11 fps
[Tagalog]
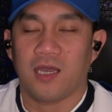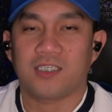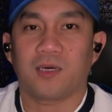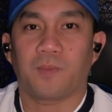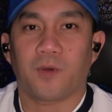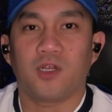
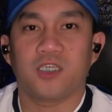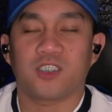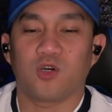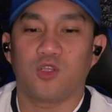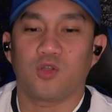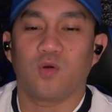As a
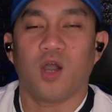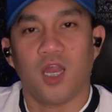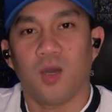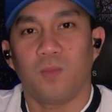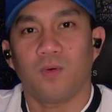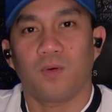person, kung
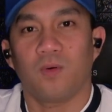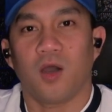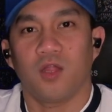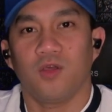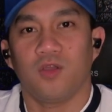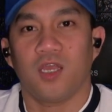alam mo kung
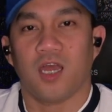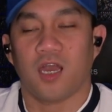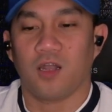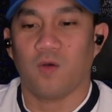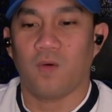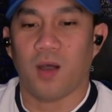ano yung
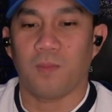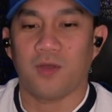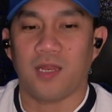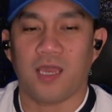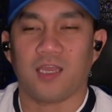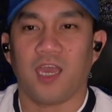ginagawa mo.
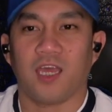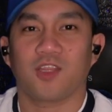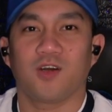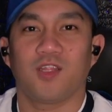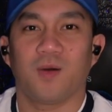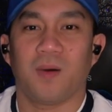Like,
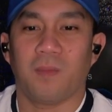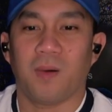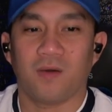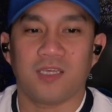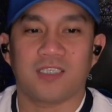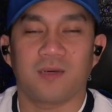eto, ba diba?
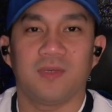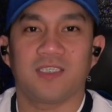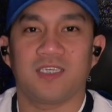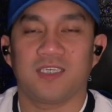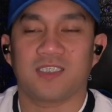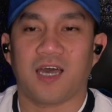Bawat isa may
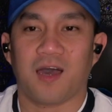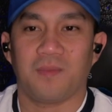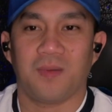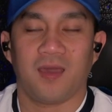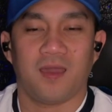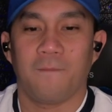
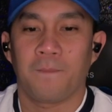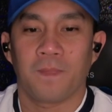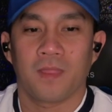sinasabi.